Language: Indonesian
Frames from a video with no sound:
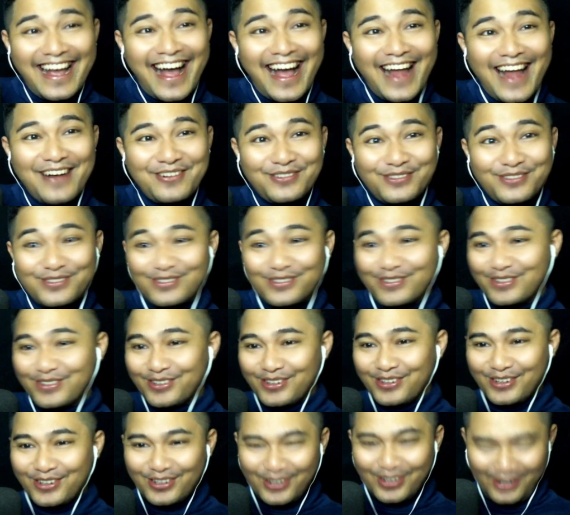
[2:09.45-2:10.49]

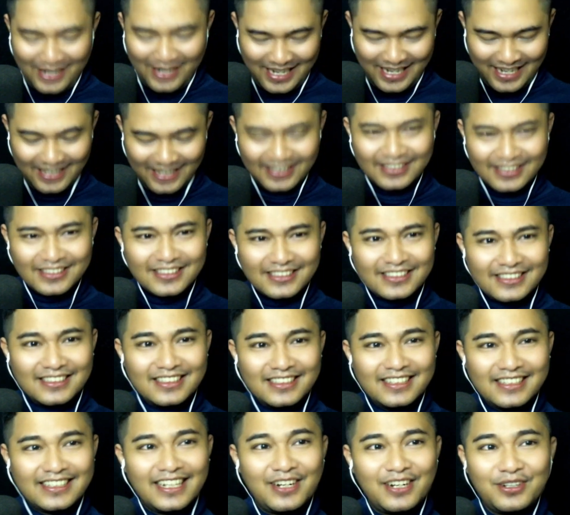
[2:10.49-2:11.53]
Aduh.
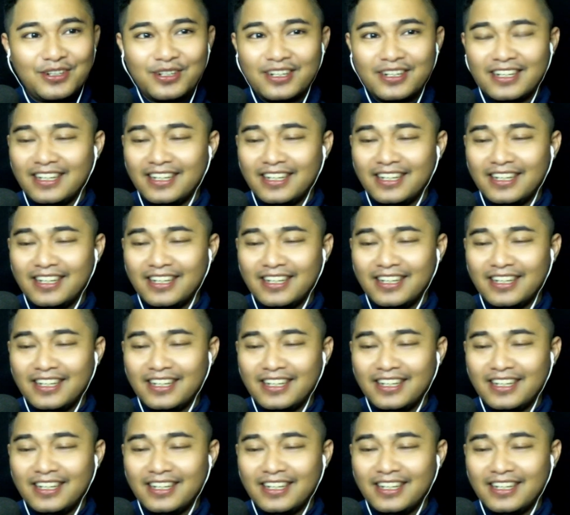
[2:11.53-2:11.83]
Aduh,